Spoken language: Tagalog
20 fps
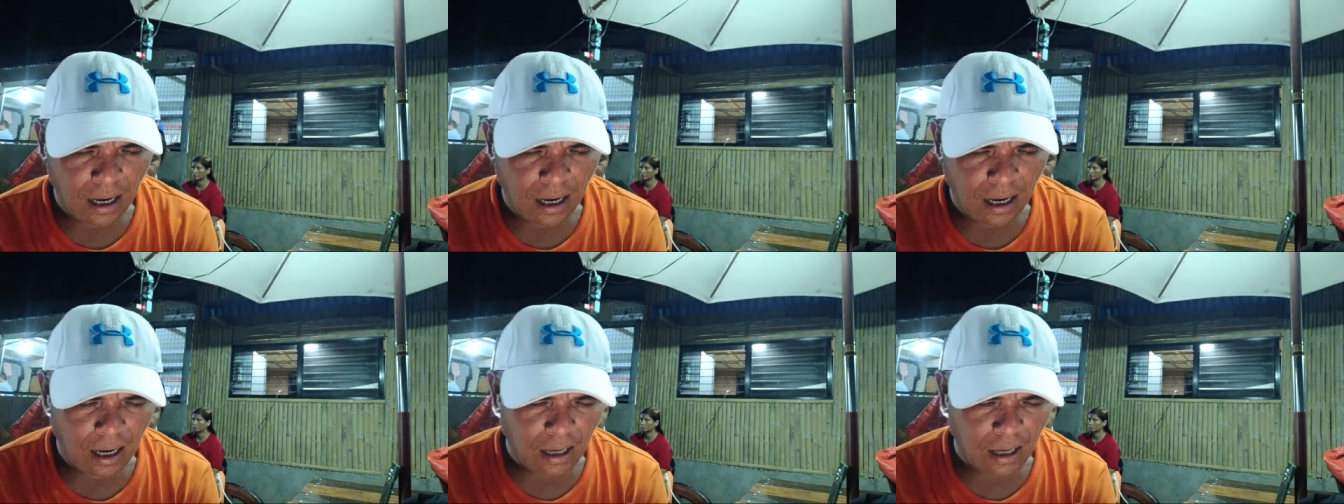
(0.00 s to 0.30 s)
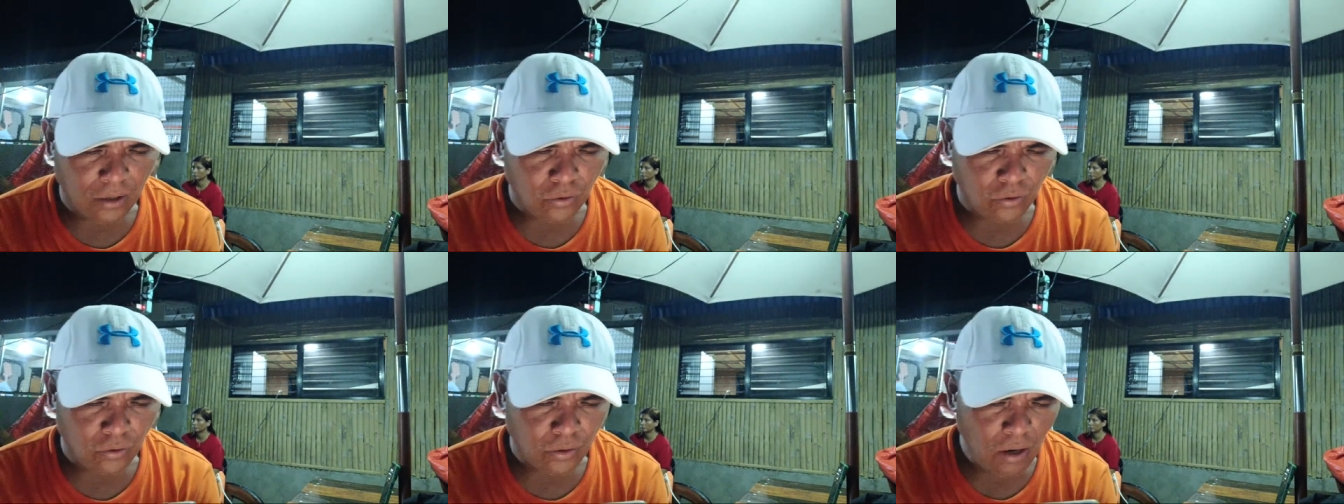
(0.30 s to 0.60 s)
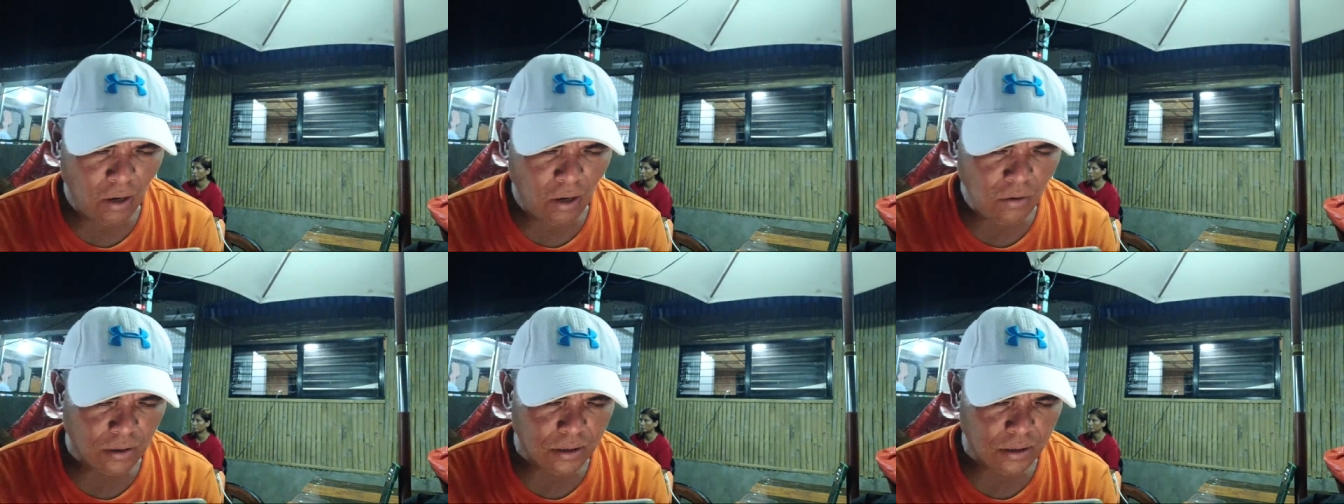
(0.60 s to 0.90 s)
Ano daw?
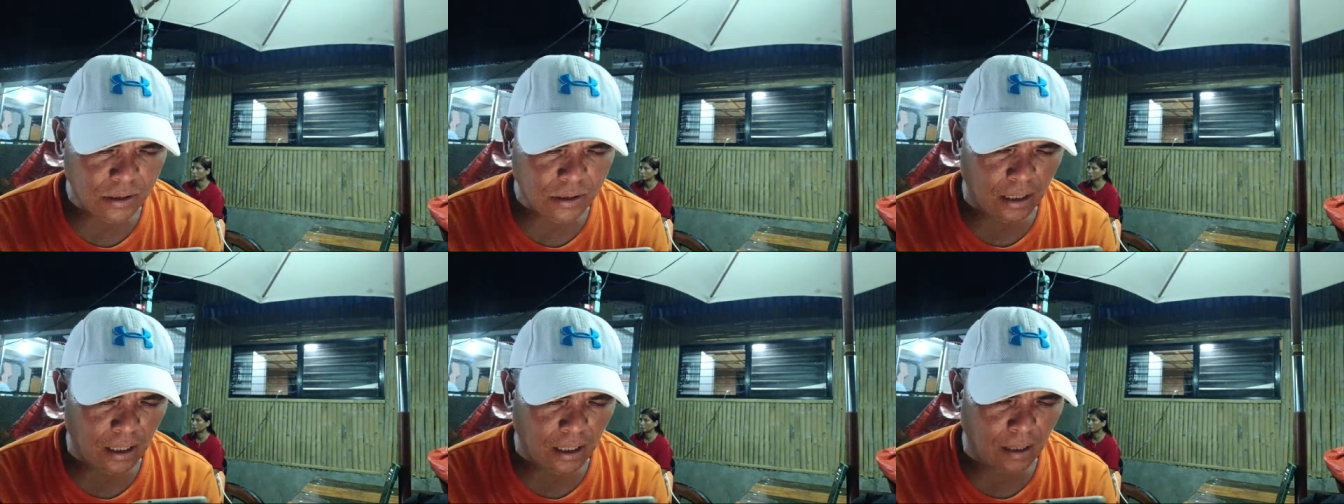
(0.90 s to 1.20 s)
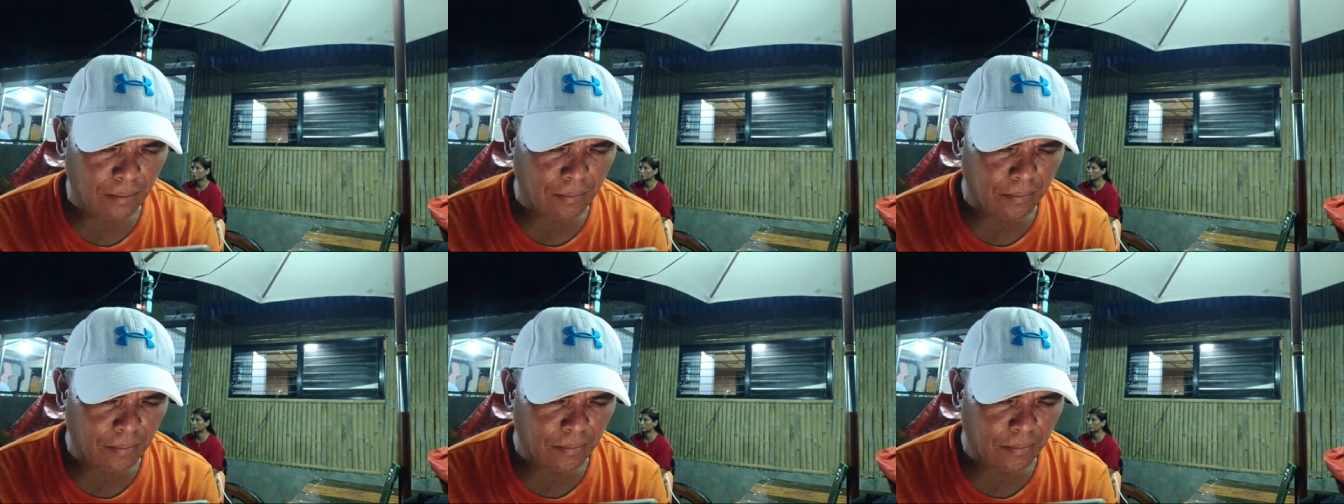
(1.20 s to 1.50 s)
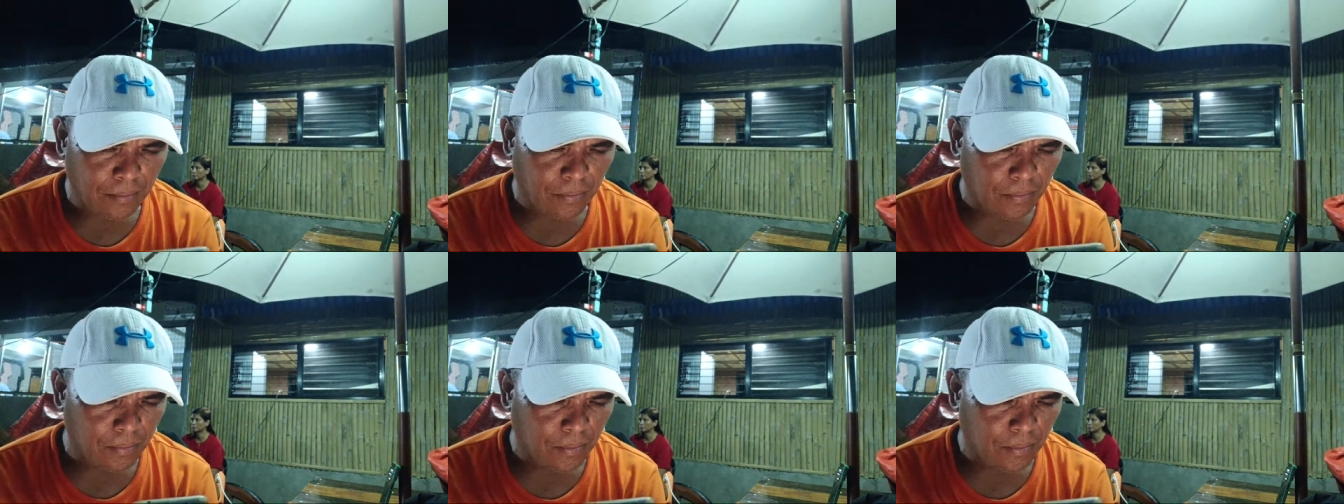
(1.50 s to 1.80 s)
Salam
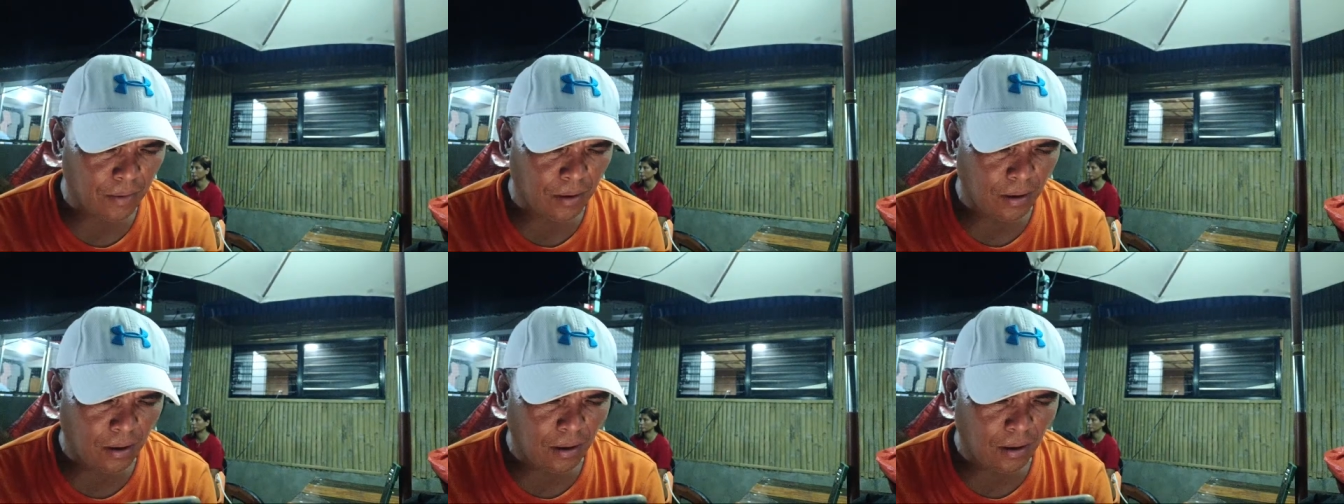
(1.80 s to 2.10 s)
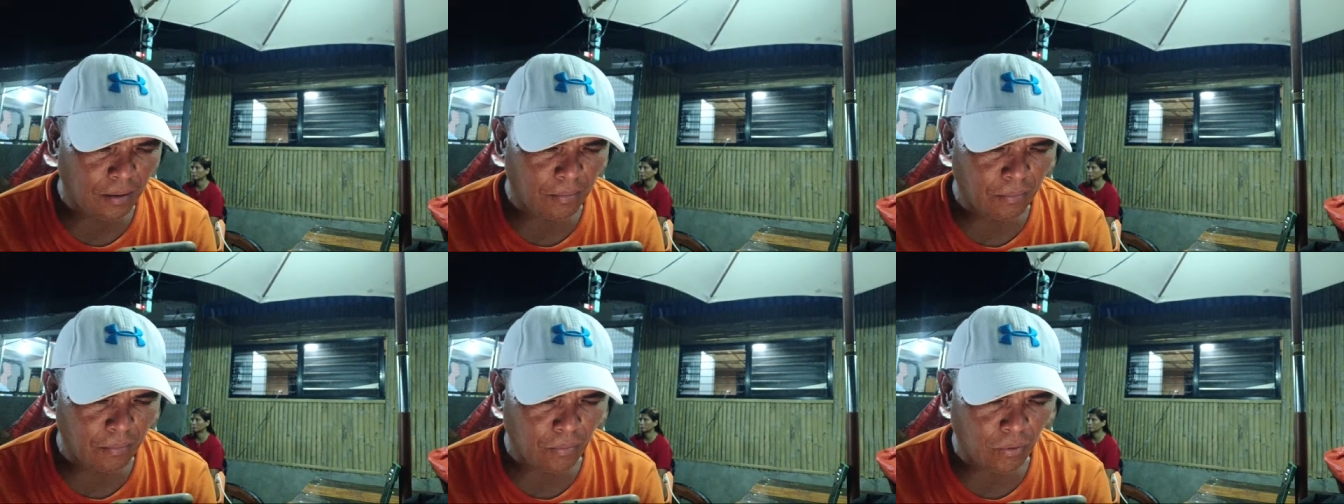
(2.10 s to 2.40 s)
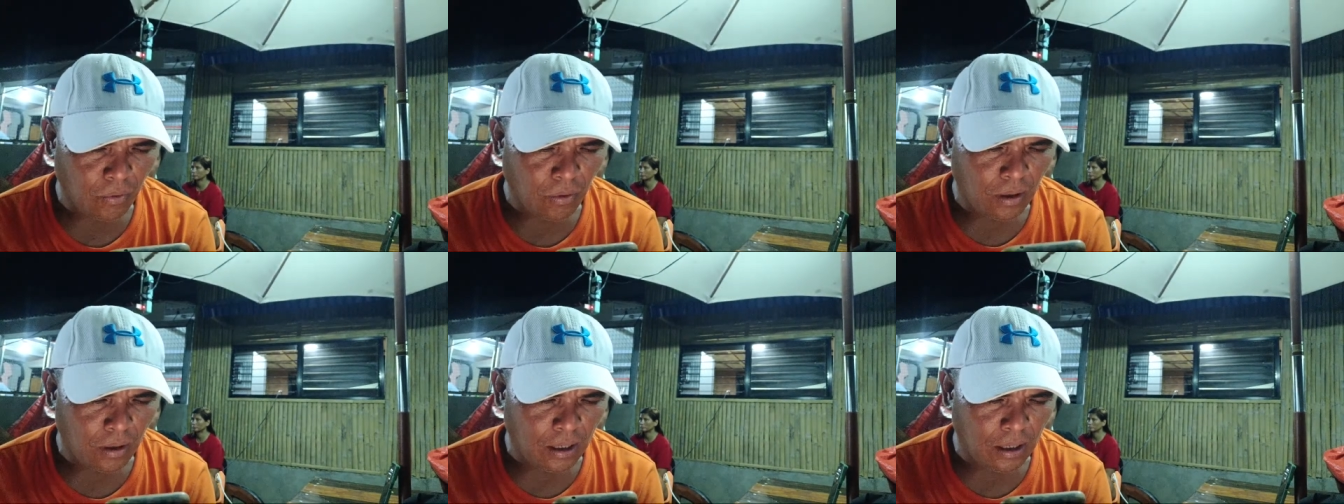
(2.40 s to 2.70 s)

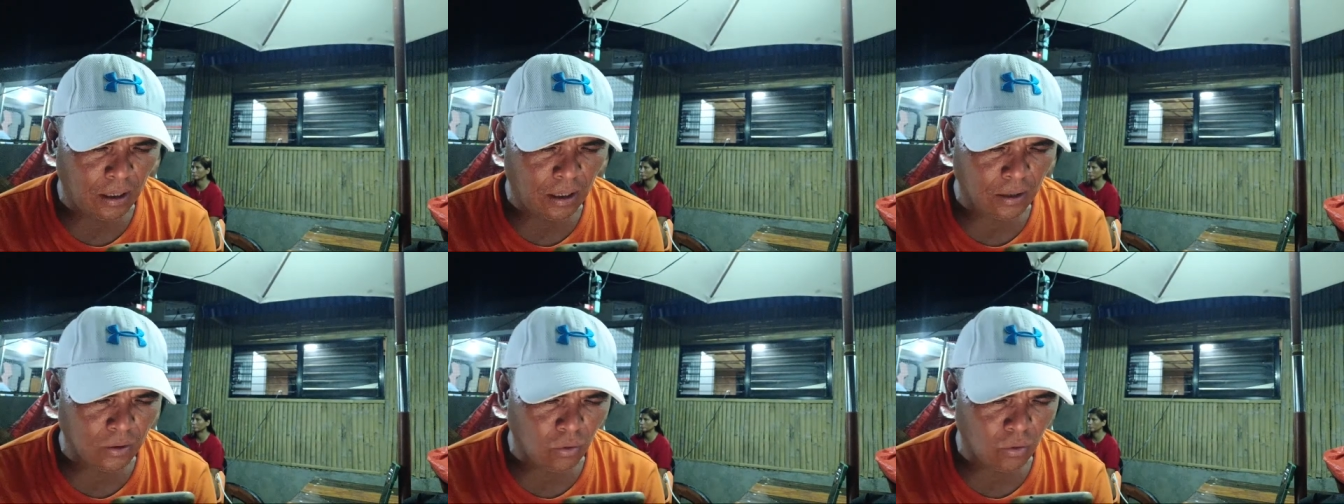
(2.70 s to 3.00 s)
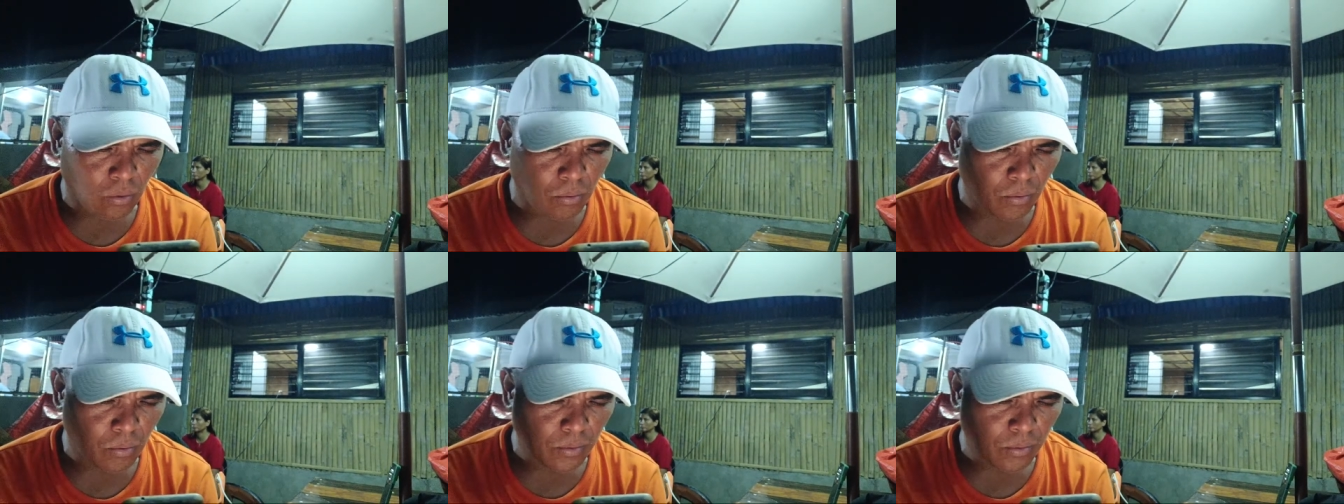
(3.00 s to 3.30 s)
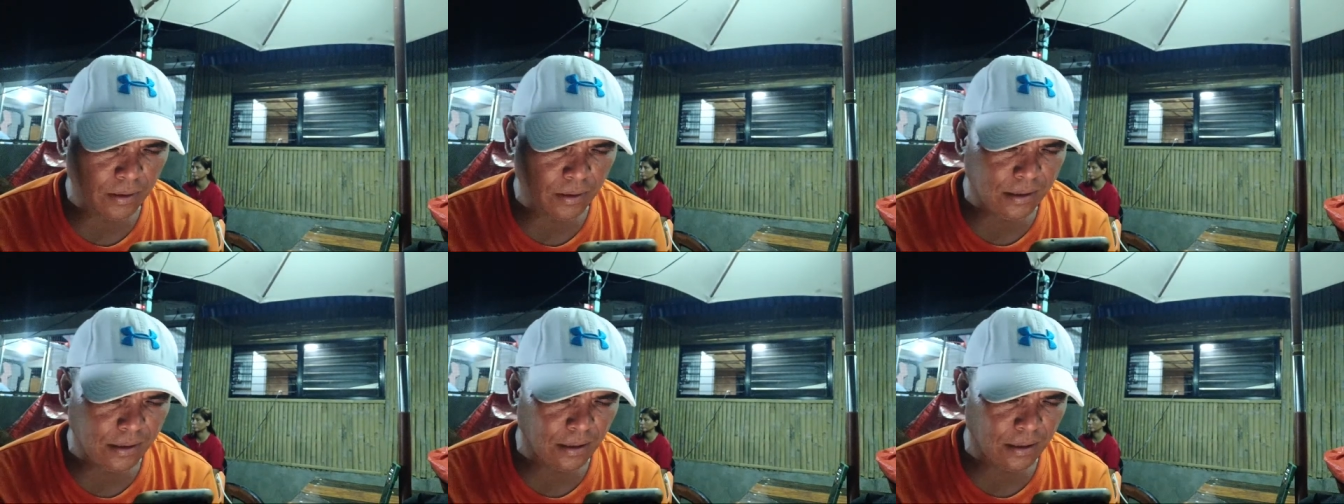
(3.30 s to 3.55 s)
mo alaikum